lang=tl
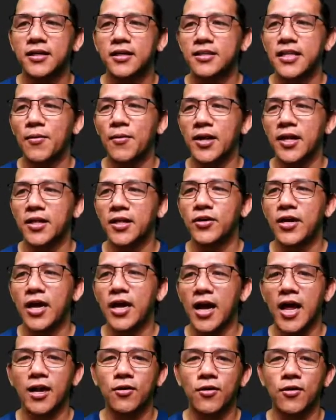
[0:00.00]
tawag dito ng
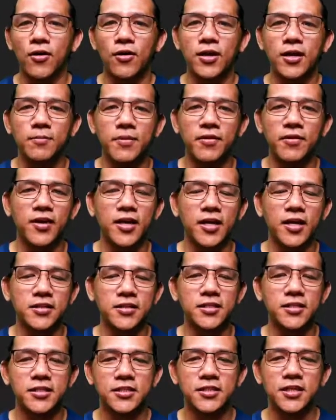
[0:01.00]
alcoholic
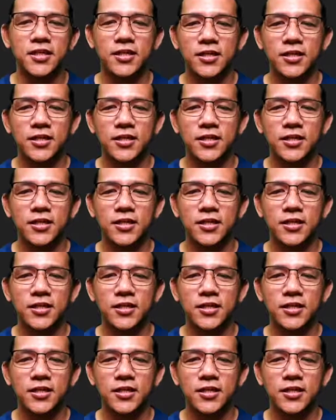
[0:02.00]
beverages